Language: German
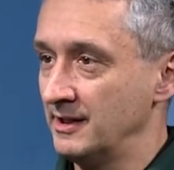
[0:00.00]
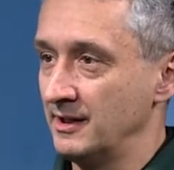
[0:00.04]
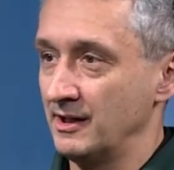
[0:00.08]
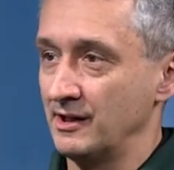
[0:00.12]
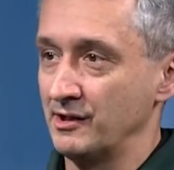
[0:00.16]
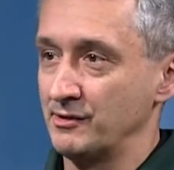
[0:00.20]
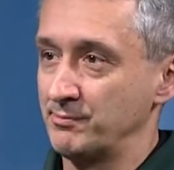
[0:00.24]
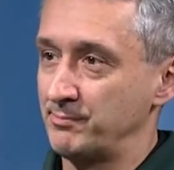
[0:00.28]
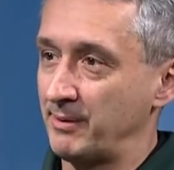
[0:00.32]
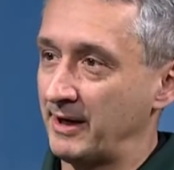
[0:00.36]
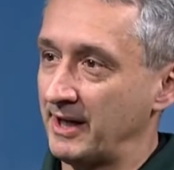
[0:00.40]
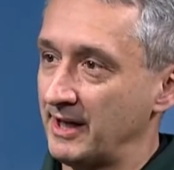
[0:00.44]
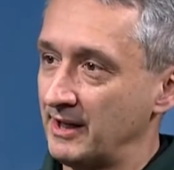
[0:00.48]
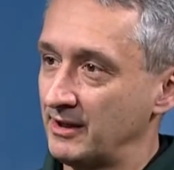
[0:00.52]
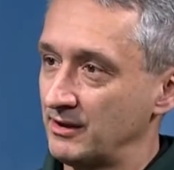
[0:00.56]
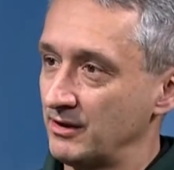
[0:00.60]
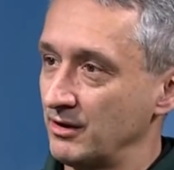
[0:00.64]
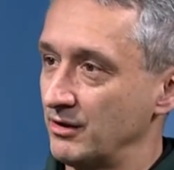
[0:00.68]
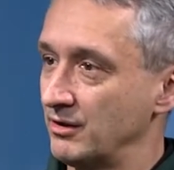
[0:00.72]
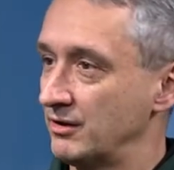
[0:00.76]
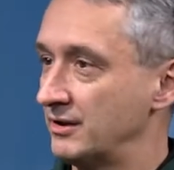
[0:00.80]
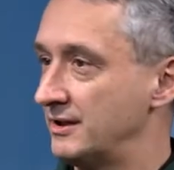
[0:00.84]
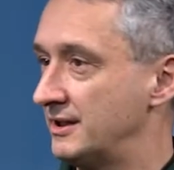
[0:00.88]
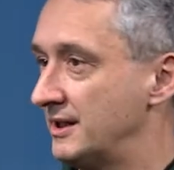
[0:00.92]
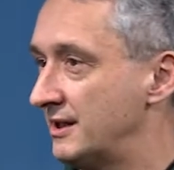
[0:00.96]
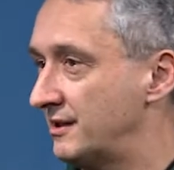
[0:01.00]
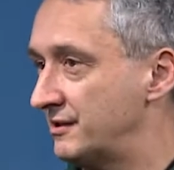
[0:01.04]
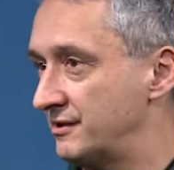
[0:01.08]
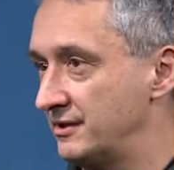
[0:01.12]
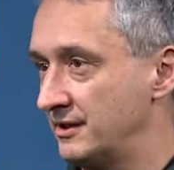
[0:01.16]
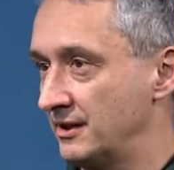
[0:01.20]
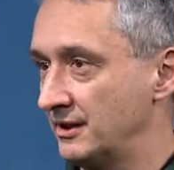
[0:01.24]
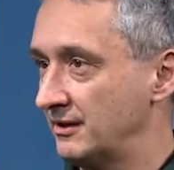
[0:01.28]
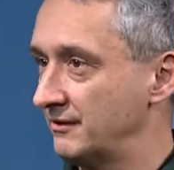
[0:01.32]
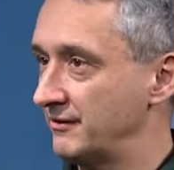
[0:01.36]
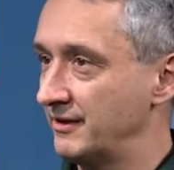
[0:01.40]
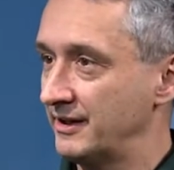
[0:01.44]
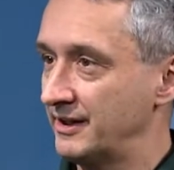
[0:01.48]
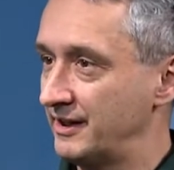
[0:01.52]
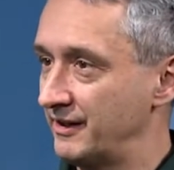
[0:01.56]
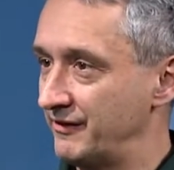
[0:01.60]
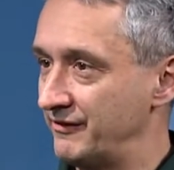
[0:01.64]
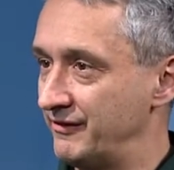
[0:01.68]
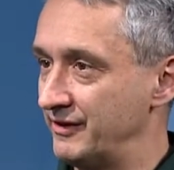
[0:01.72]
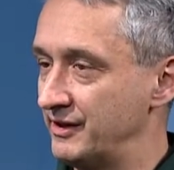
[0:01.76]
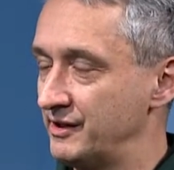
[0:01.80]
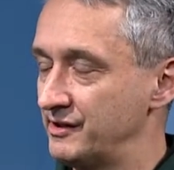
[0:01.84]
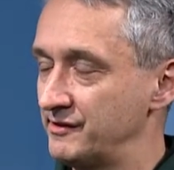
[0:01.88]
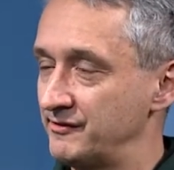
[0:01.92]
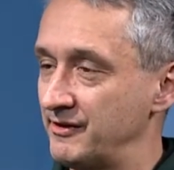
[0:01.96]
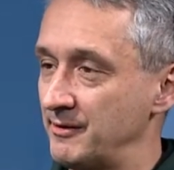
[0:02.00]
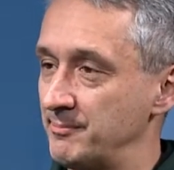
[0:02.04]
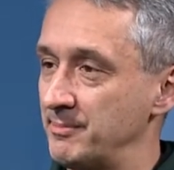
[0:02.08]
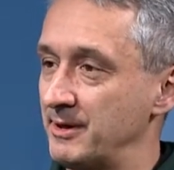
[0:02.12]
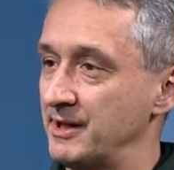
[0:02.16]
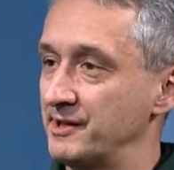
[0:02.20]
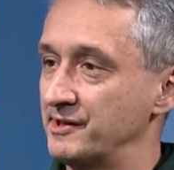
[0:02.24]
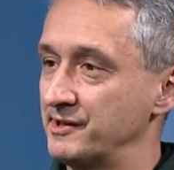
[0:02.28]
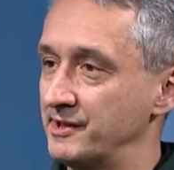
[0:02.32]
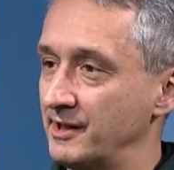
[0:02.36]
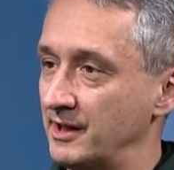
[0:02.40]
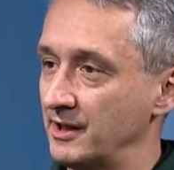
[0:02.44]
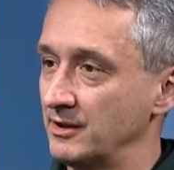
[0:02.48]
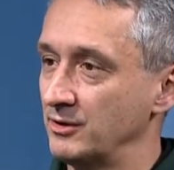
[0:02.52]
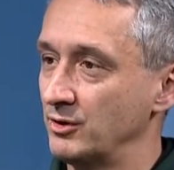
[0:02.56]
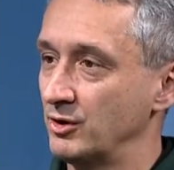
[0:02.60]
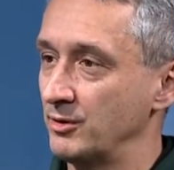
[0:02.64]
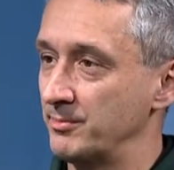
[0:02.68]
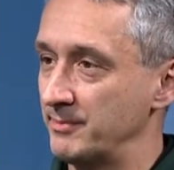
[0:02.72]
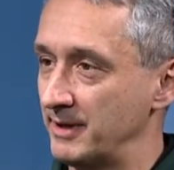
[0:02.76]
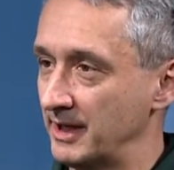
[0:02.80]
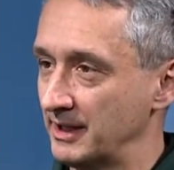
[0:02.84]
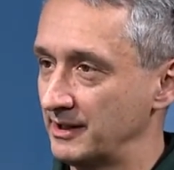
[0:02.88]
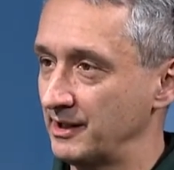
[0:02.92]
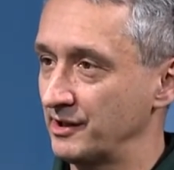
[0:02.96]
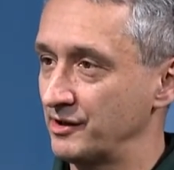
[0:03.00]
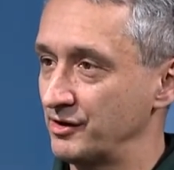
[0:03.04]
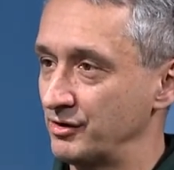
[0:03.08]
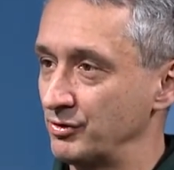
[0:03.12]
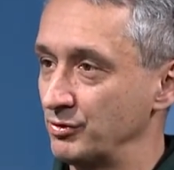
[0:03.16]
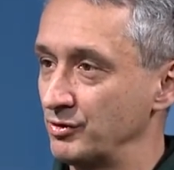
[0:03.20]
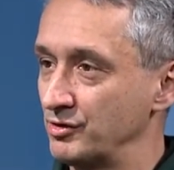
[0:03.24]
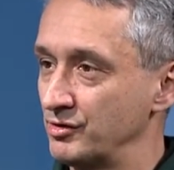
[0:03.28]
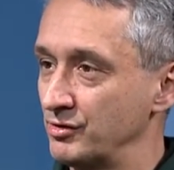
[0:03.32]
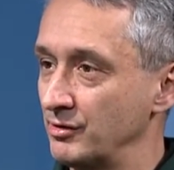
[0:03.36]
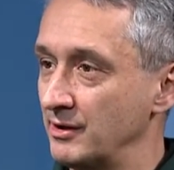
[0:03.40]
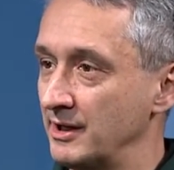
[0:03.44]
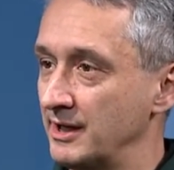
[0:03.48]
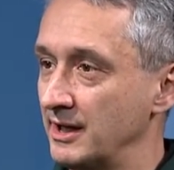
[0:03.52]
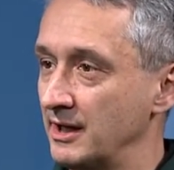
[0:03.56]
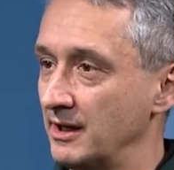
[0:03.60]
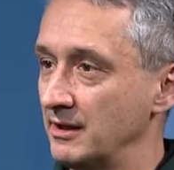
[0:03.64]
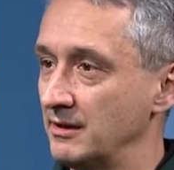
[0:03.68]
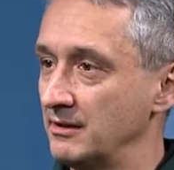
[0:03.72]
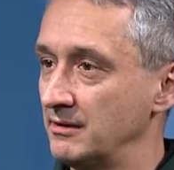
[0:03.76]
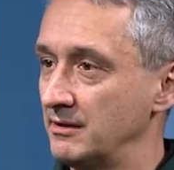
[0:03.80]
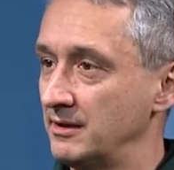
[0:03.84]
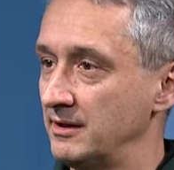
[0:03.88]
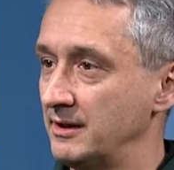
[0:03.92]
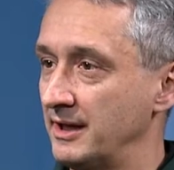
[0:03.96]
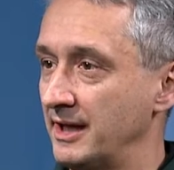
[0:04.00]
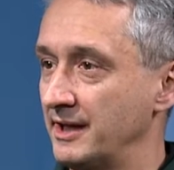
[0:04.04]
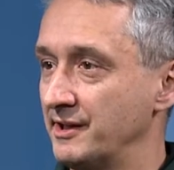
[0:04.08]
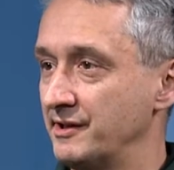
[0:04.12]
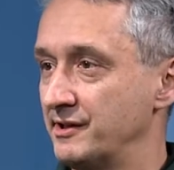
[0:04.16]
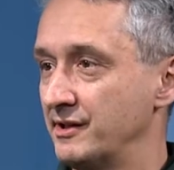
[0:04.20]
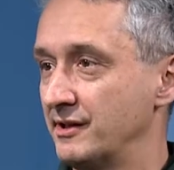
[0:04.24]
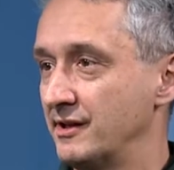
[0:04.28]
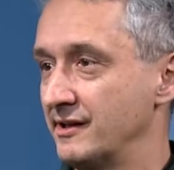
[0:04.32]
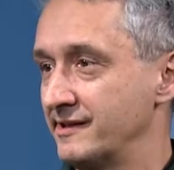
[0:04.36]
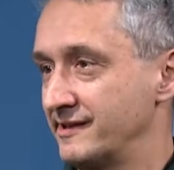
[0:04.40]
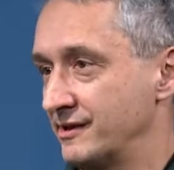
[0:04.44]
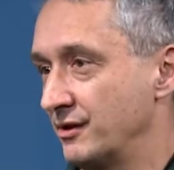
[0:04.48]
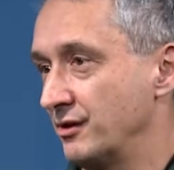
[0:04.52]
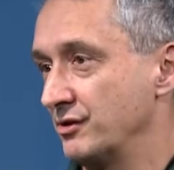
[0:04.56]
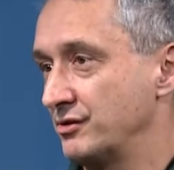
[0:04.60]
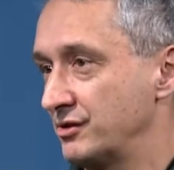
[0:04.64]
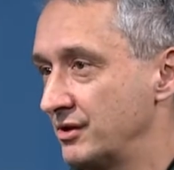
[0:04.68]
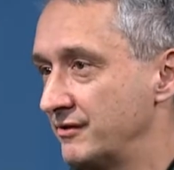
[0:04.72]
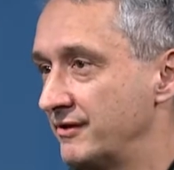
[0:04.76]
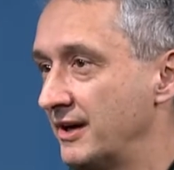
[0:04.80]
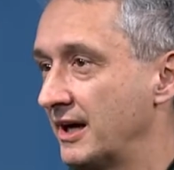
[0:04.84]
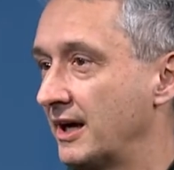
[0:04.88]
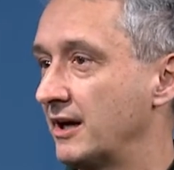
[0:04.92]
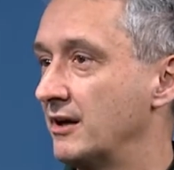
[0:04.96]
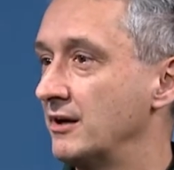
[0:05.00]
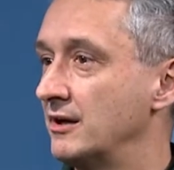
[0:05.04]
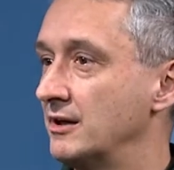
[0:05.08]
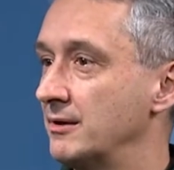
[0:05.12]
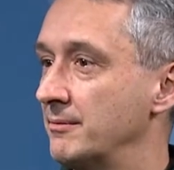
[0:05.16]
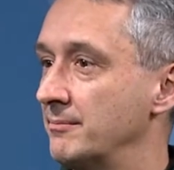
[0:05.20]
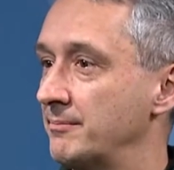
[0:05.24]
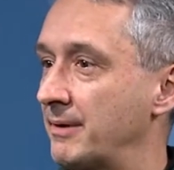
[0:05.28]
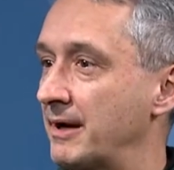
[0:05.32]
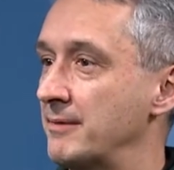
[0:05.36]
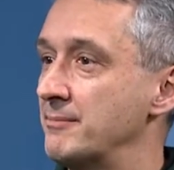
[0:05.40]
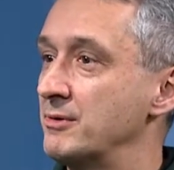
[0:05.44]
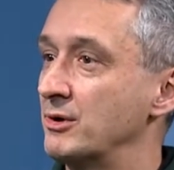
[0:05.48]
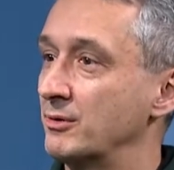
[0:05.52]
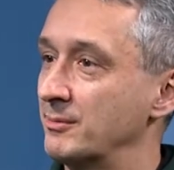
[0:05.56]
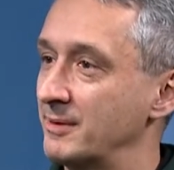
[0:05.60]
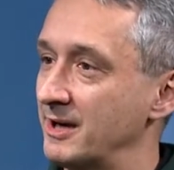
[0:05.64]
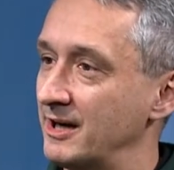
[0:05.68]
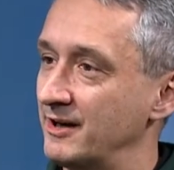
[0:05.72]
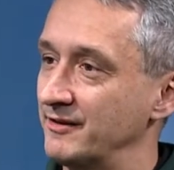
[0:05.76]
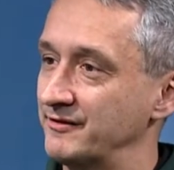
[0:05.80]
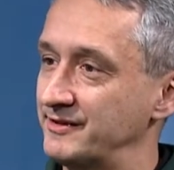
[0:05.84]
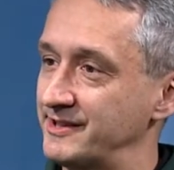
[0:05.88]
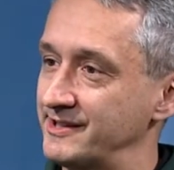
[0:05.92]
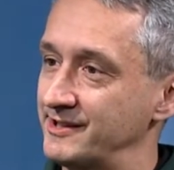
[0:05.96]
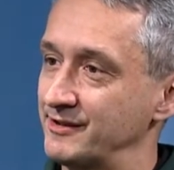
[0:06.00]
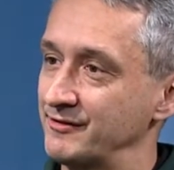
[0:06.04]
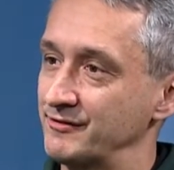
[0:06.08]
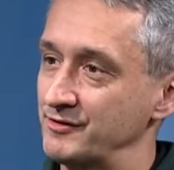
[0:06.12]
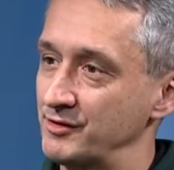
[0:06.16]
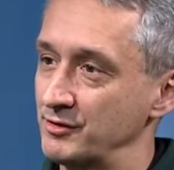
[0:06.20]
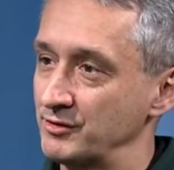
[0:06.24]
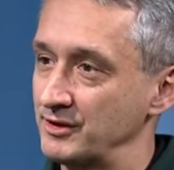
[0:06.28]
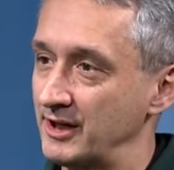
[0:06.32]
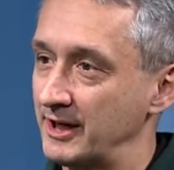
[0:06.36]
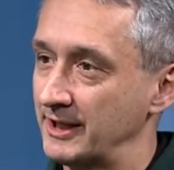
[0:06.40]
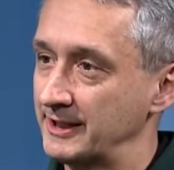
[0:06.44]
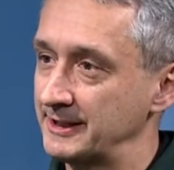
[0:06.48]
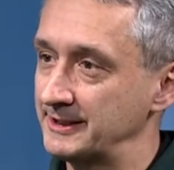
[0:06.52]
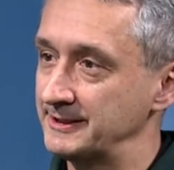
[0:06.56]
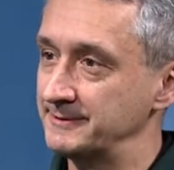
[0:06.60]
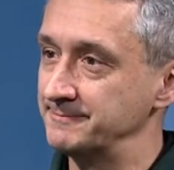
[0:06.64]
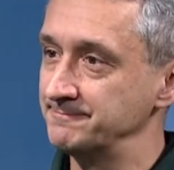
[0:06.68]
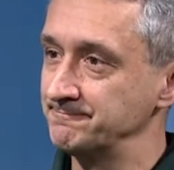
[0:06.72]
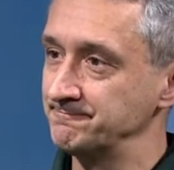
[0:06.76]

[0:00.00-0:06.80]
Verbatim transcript: Es bringt auch nichts, irgendwelche Fließverbesserer noch mehr dazu zu lernen. Die einzige Chance wäre halt, einem Premium-Kraftstoff zu tanken.